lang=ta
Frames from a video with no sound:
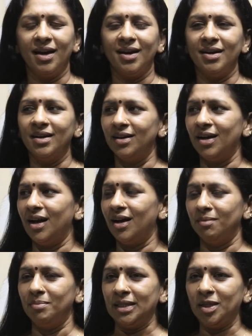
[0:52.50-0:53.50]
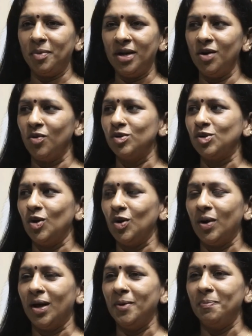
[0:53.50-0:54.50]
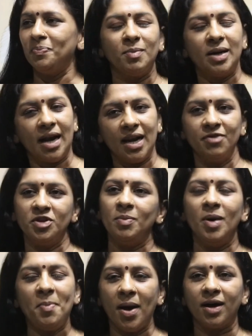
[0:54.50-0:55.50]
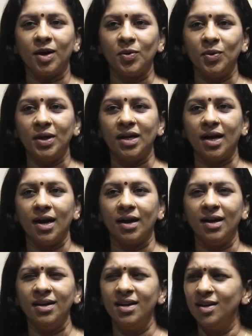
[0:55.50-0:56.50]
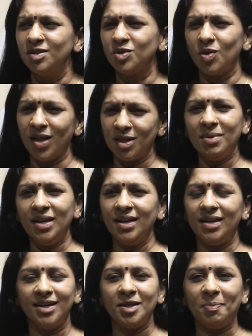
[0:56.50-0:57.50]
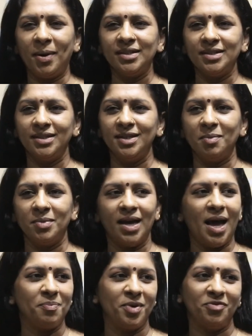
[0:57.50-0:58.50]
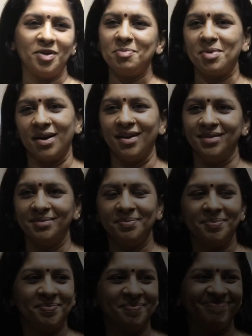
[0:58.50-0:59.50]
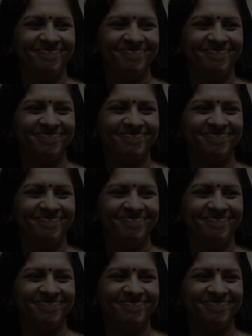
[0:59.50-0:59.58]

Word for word: அண்ட் மற்றபடி ஒன்று சொல்லணும்னா நம்மளை நல்ல விதமாக பார்க்குறவங்களும் இருக்காங்க ஸோ அந்த மாதிரி இருக்கிறத பார்த்துட்டு நம்ம ஹாப்பியாக ஃபீல் பண்ணலாம்